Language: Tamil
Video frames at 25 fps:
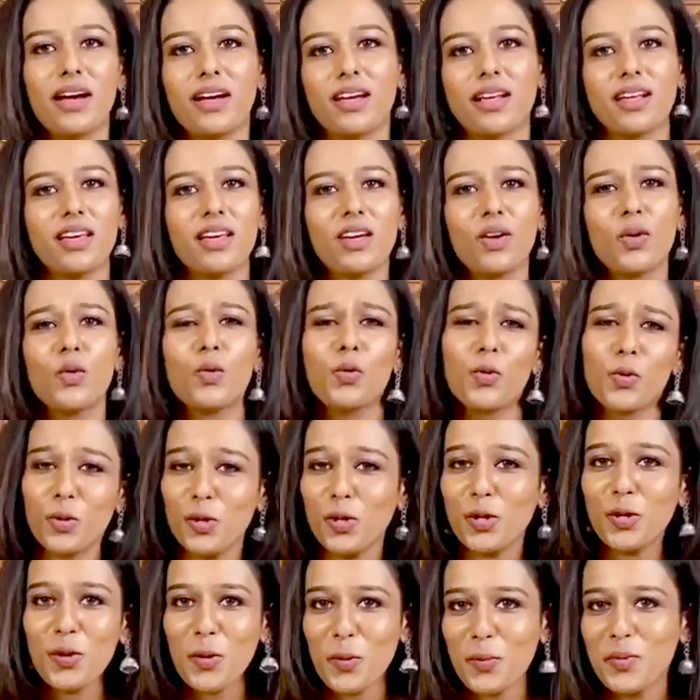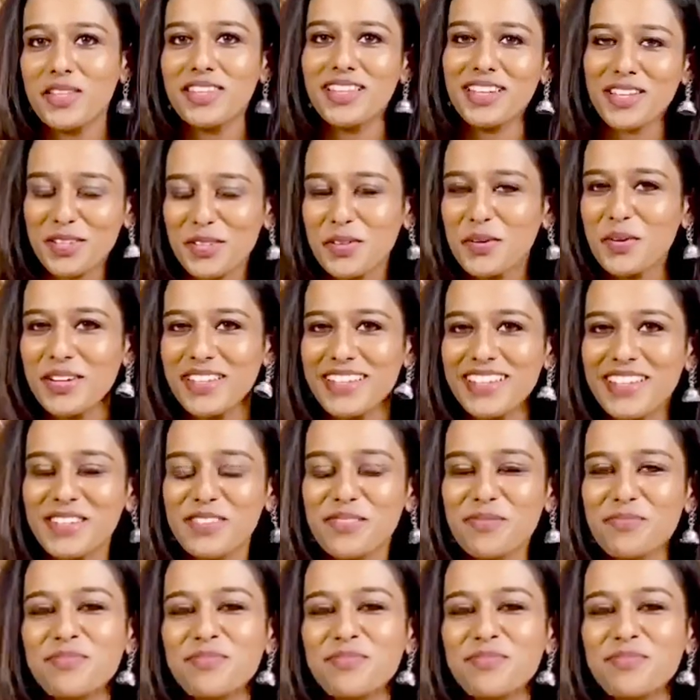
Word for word: பார்க்குறேன் உங்களுக்கும் அப்படி தானே தோணுது